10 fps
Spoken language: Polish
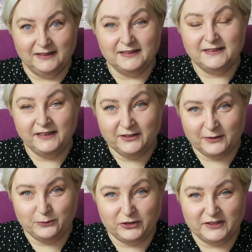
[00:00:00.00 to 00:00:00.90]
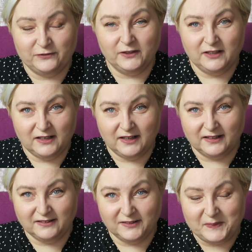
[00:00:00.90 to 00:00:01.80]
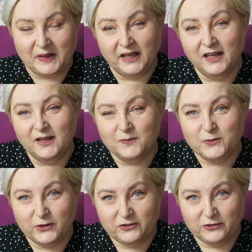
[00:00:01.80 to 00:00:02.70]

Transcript: Sigrid przez wiele lat była